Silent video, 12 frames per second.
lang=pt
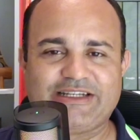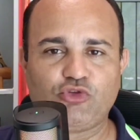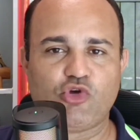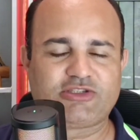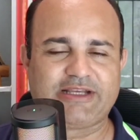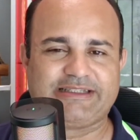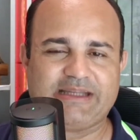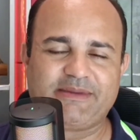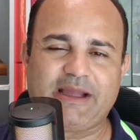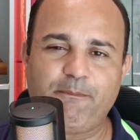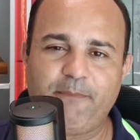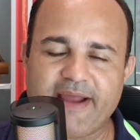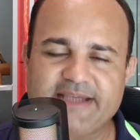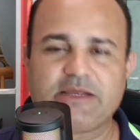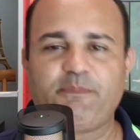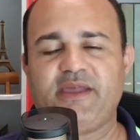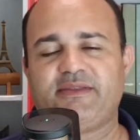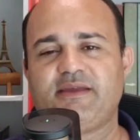nossa dinâmica, presta
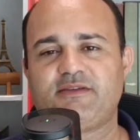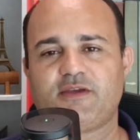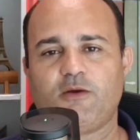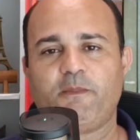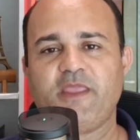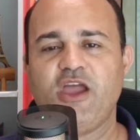bem atenção.